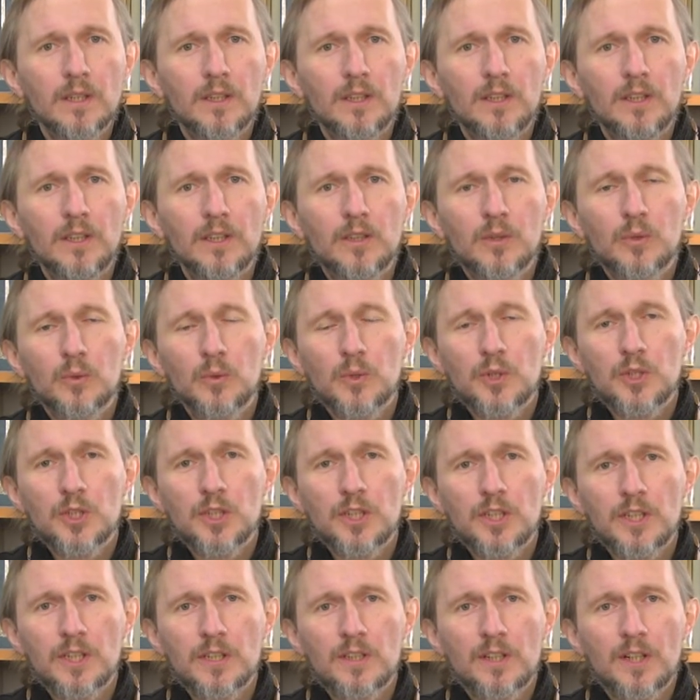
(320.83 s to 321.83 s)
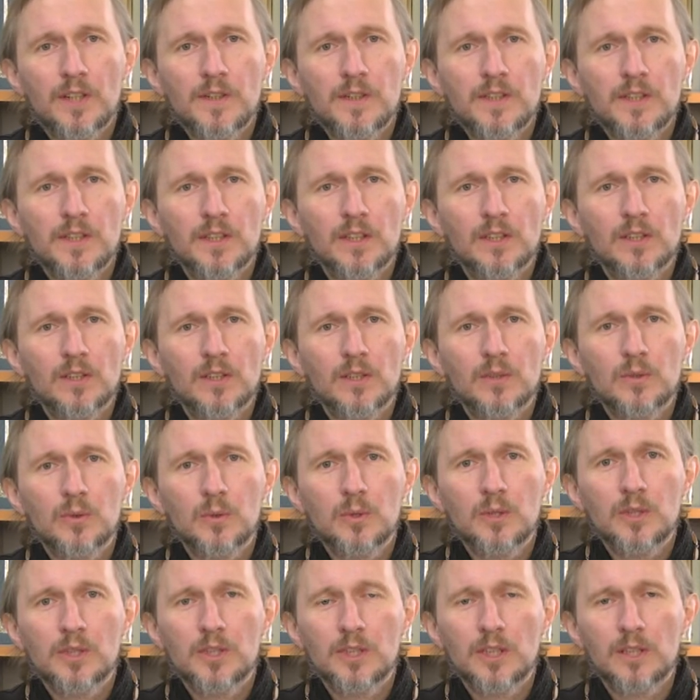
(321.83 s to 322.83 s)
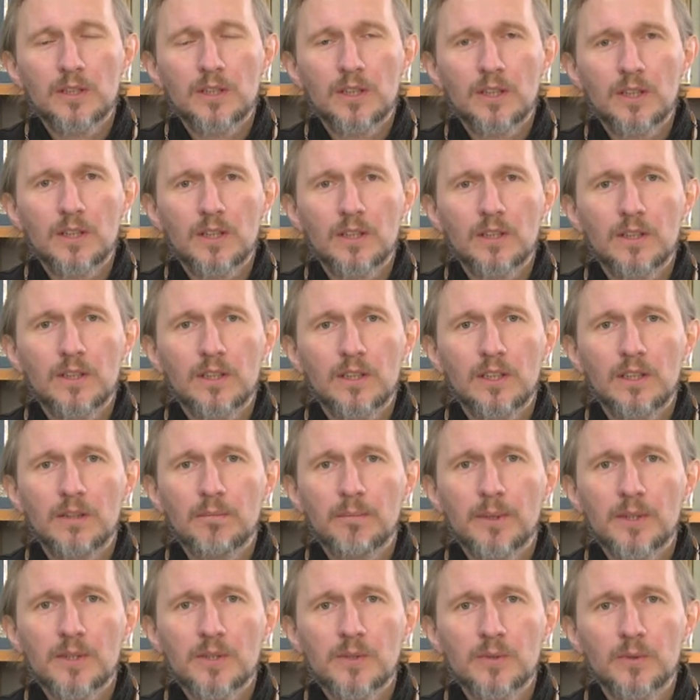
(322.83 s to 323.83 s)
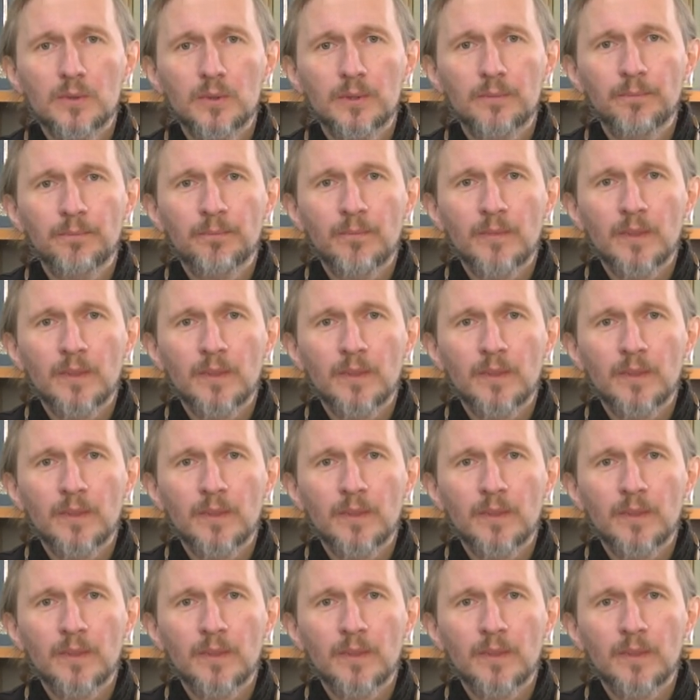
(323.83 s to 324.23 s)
И кто щедро сеет, тот щедро и пожнет».